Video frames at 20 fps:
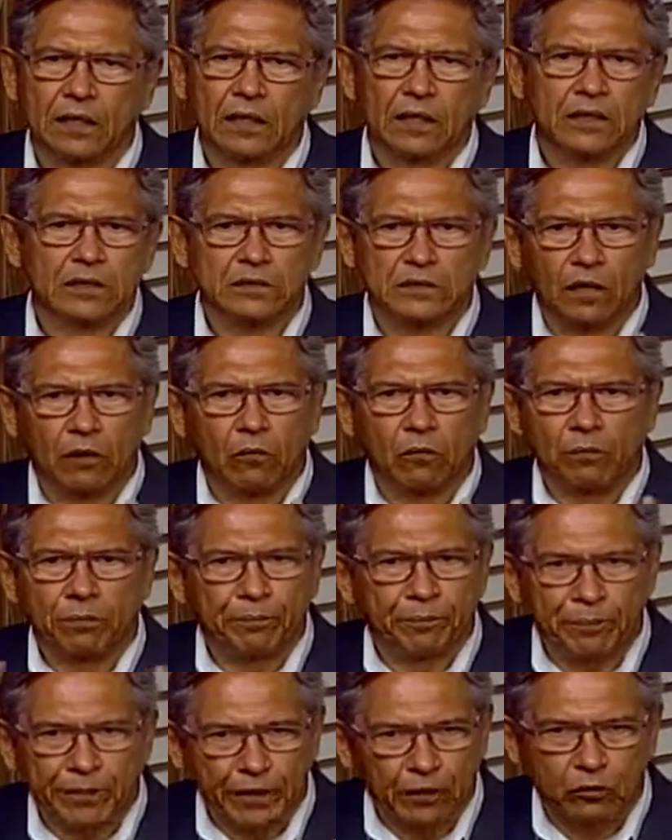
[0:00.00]
Então,
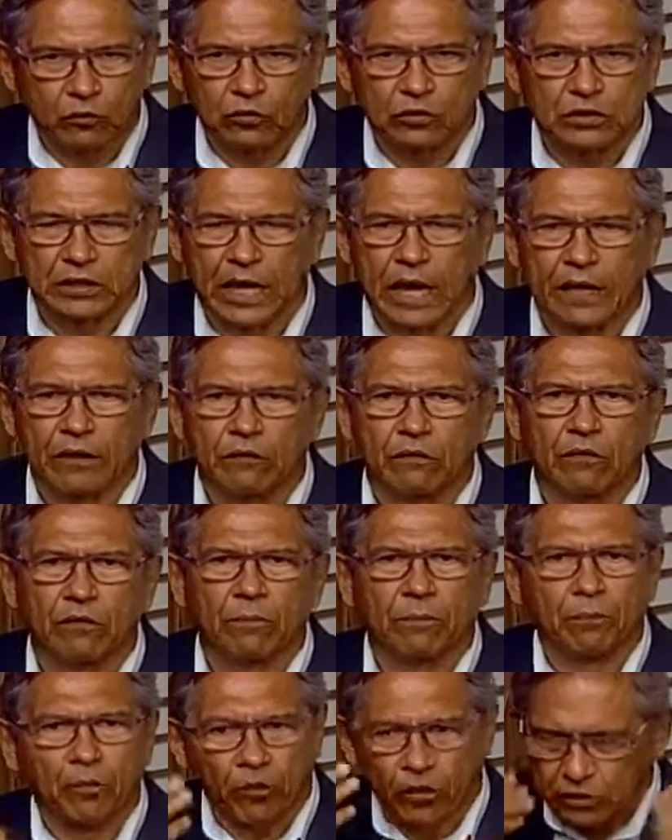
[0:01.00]
pelo contrário,
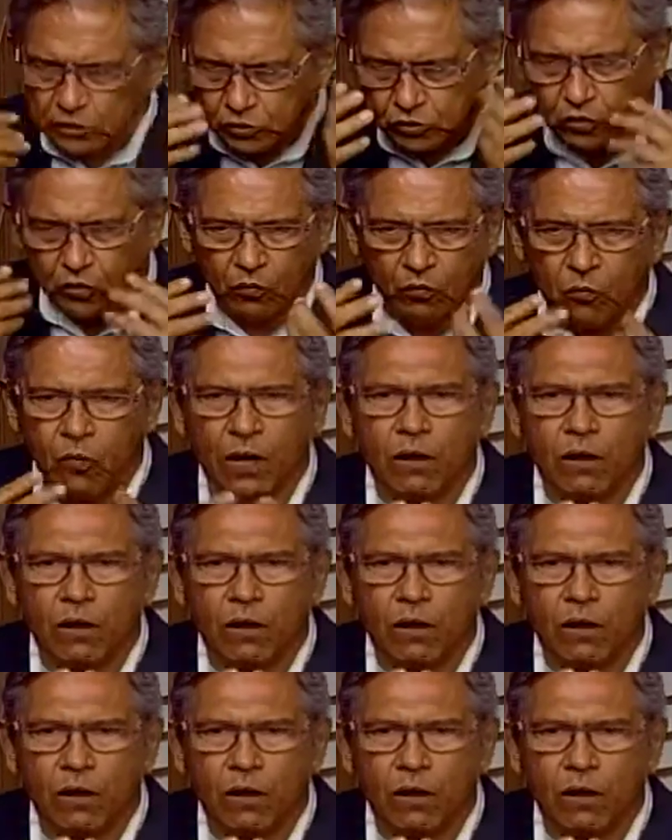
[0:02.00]
ponha só um,